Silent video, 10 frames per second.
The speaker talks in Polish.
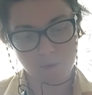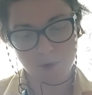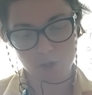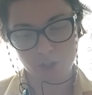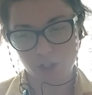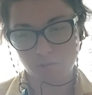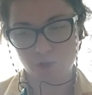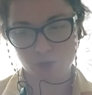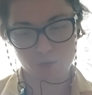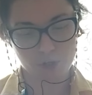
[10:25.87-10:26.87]
Mam ochotę Cię
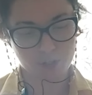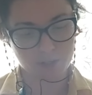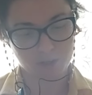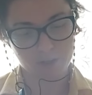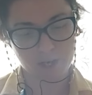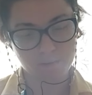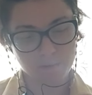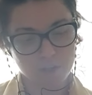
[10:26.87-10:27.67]
przytulić na zgodę.